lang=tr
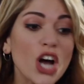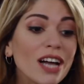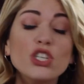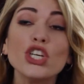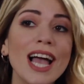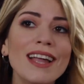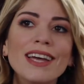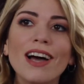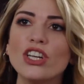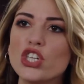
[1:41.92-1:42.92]

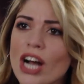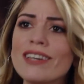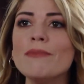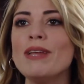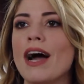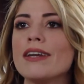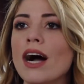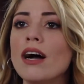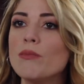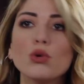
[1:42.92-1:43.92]
Çağlaşıken'le, Alişan gibiler
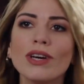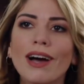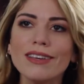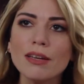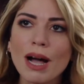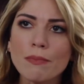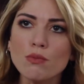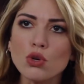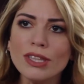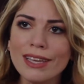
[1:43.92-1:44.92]
ya. Bunları ayırmak
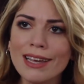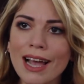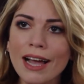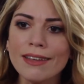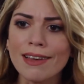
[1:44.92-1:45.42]
mümkün değil yani.